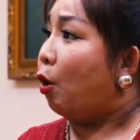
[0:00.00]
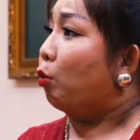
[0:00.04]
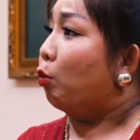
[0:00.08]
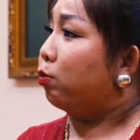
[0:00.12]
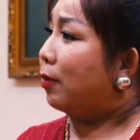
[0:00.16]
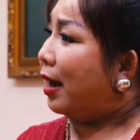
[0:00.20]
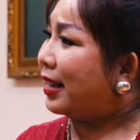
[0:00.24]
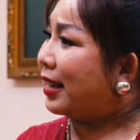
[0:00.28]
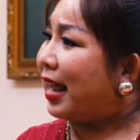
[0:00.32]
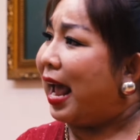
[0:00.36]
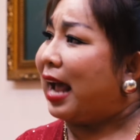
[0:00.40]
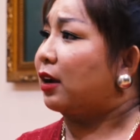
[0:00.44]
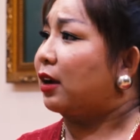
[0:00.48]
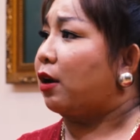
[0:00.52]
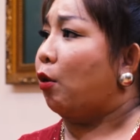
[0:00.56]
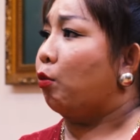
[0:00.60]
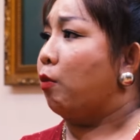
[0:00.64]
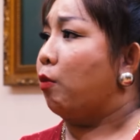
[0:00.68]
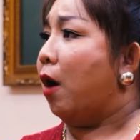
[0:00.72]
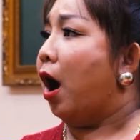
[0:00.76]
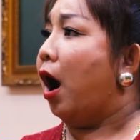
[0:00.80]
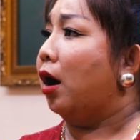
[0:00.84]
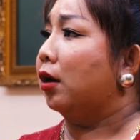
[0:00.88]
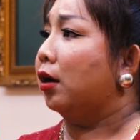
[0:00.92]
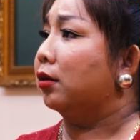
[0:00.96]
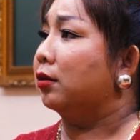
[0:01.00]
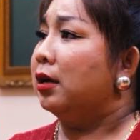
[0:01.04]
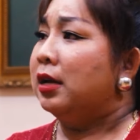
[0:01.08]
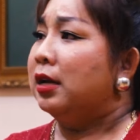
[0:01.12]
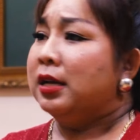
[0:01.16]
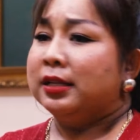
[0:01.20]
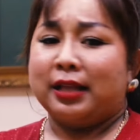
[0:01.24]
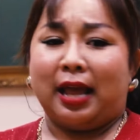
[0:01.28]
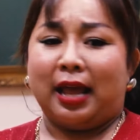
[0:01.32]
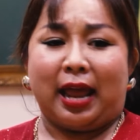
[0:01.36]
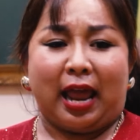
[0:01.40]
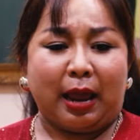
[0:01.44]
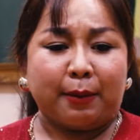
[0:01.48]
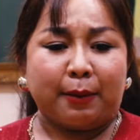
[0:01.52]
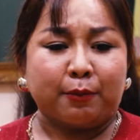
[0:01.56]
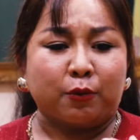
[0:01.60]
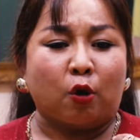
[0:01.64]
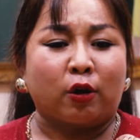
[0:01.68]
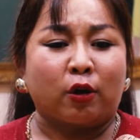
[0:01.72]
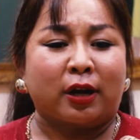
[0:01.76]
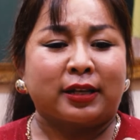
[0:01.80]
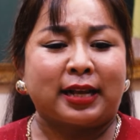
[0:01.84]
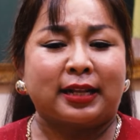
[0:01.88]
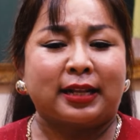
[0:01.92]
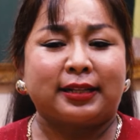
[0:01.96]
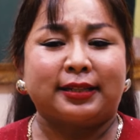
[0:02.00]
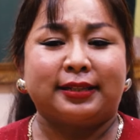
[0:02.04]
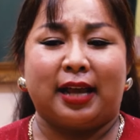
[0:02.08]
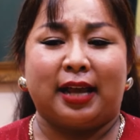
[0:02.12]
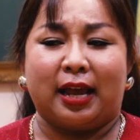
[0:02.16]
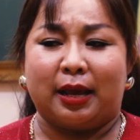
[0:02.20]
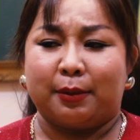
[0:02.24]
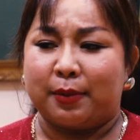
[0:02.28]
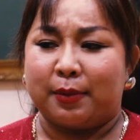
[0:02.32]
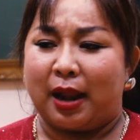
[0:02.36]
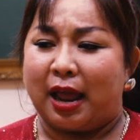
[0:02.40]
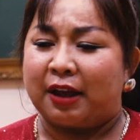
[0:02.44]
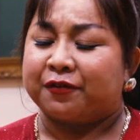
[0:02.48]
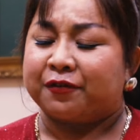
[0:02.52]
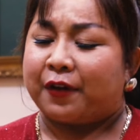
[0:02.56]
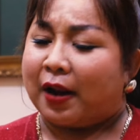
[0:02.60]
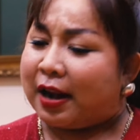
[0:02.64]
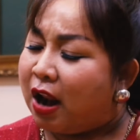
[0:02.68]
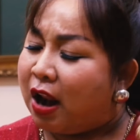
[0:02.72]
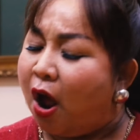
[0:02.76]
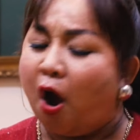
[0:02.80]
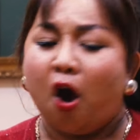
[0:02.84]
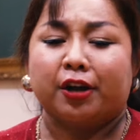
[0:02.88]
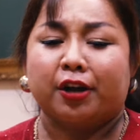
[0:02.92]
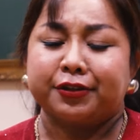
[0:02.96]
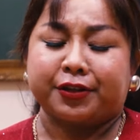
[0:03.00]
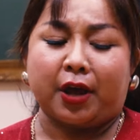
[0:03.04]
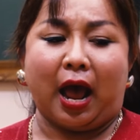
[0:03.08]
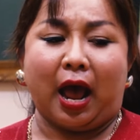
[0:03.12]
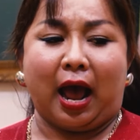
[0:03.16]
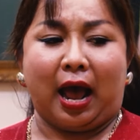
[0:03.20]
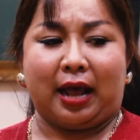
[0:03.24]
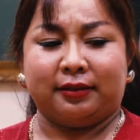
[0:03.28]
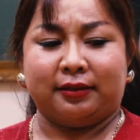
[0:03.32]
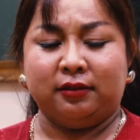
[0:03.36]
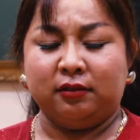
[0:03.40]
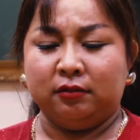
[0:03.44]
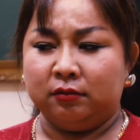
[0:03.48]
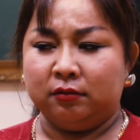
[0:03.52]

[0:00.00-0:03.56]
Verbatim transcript: khùng đi càng khùng hơn thì em có cái trách nhiệm là em phải lo cho ảnh